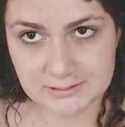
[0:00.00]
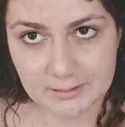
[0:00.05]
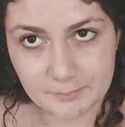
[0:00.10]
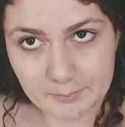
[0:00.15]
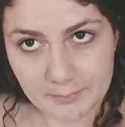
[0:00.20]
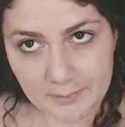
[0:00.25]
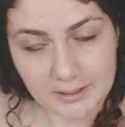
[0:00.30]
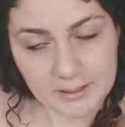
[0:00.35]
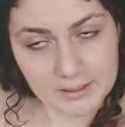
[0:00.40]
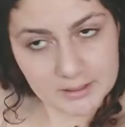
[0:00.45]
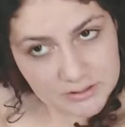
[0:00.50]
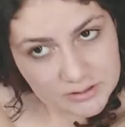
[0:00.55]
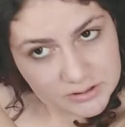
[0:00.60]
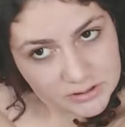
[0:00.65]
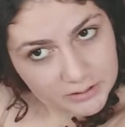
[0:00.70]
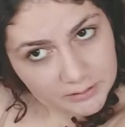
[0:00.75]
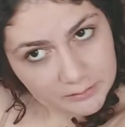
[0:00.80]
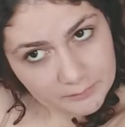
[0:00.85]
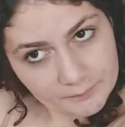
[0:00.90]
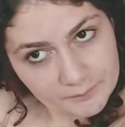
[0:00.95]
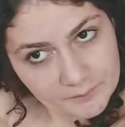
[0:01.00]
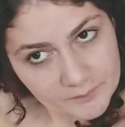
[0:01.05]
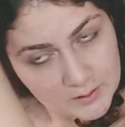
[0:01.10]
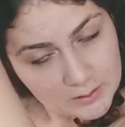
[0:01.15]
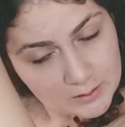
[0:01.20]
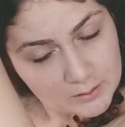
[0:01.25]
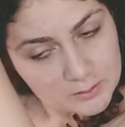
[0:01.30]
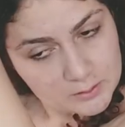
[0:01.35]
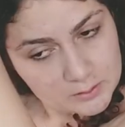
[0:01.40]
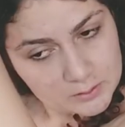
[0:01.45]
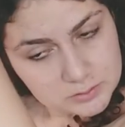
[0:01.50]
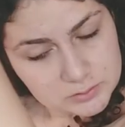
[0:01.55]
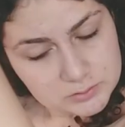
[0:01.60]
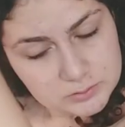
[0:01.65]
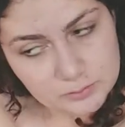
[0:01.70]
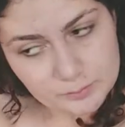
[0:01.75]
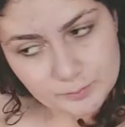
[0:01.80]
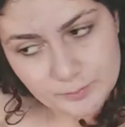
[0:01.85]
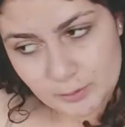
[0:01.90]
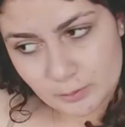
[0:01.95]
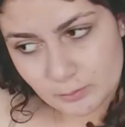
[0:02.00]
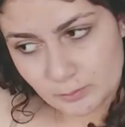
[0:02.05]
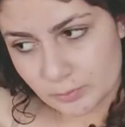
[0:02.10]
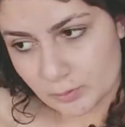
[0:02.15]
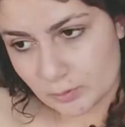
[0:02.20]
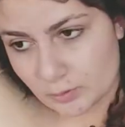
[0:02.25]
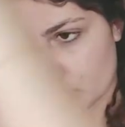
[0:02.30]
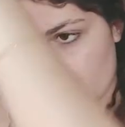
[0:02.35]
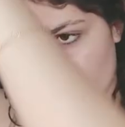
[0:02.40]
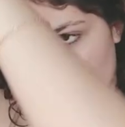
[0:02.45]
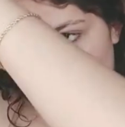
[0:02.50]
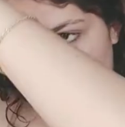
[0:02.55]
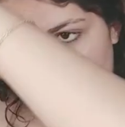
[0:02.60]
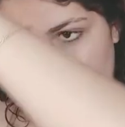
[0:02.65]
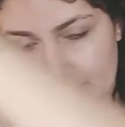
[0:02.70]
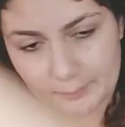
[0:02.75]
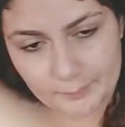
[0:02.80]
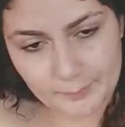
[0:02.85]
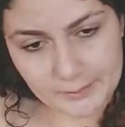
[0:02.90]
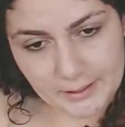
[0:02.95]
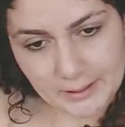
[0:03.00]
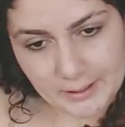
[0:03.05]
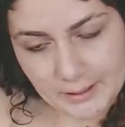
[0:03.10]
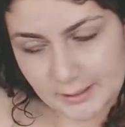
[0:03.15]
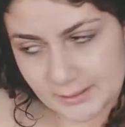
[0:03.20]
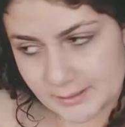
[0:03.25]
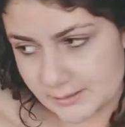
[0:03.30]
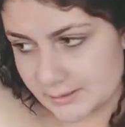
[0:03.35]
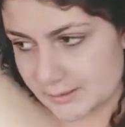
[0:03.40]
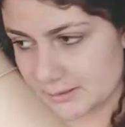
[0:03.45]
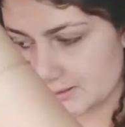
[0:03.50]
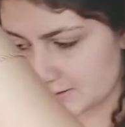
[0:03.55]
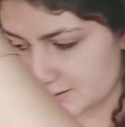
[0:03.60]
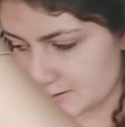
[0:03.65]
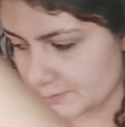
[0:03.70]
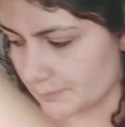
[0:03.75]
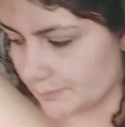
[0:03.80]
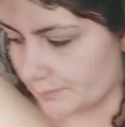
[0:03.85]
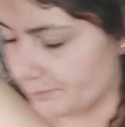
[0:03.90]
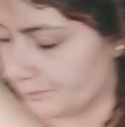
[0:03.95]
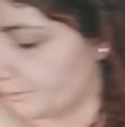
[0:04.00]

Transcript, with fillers: da mecha, subir um pouco com ela pra raiz.